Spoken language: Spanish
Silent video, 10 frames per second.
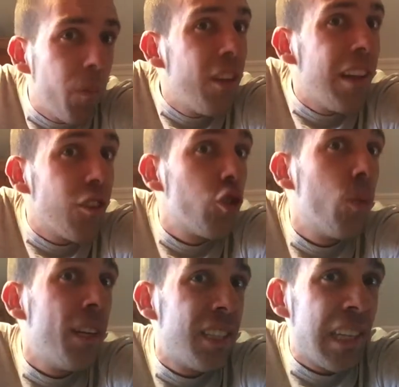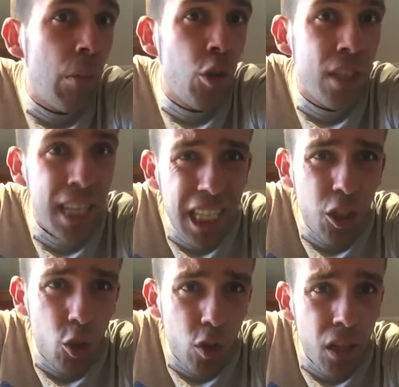suministramos
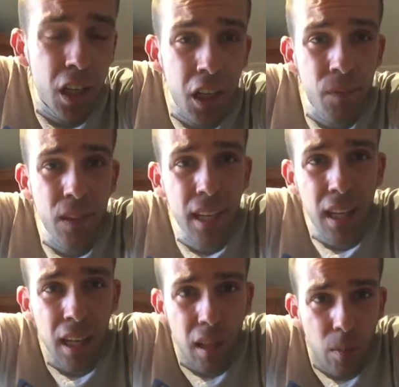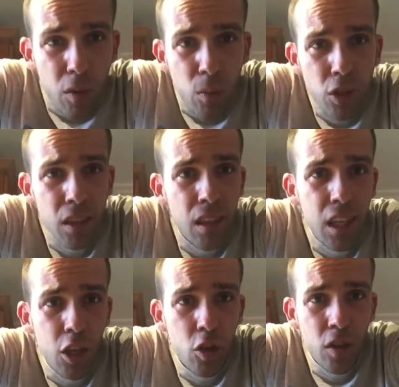esto? Pues muy
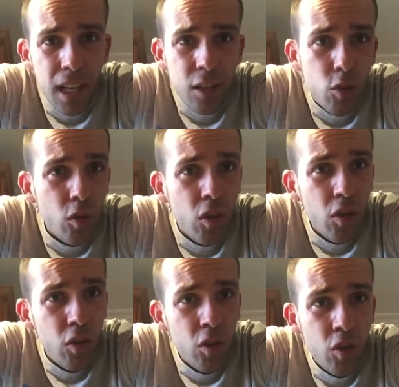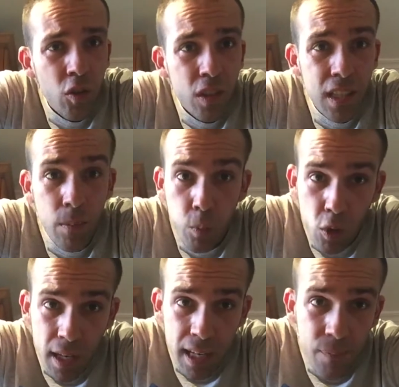sencillo, esto no se
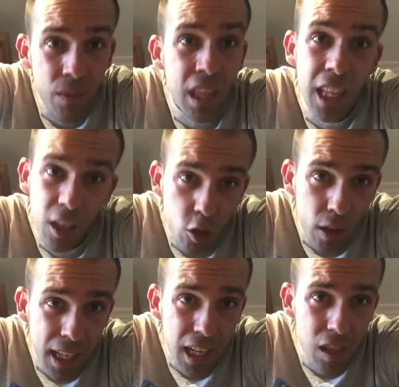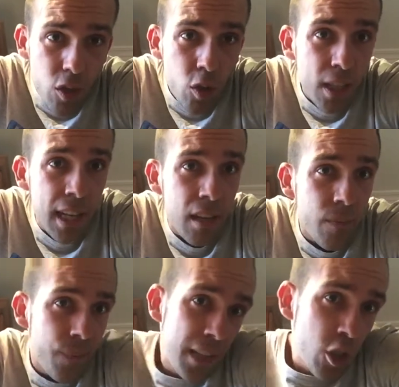pone 5 días, o sea,
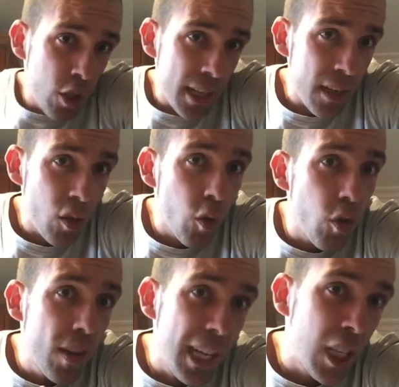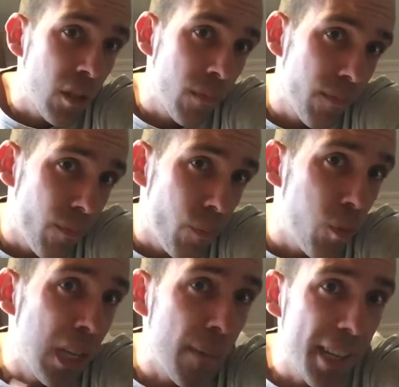dicho ser, hoy es por la
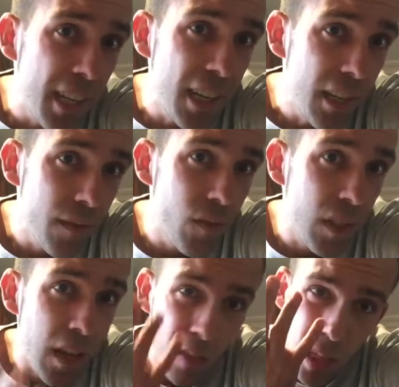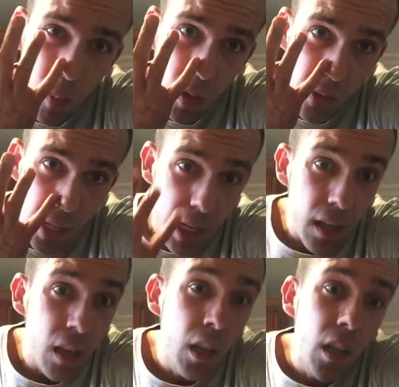mañana, te levantas por la mañana,
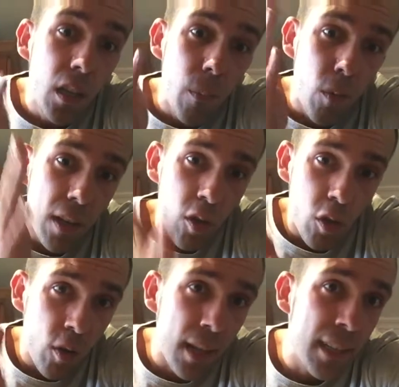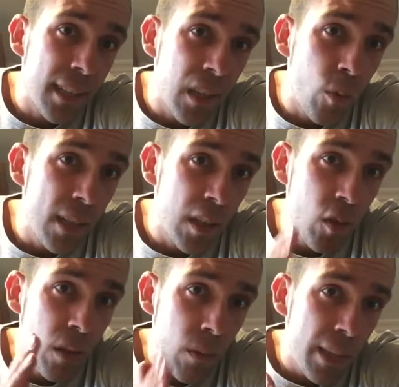pues le colocas la cebolla con el
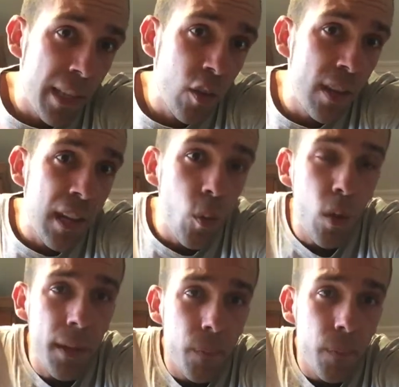bebedero y el agua,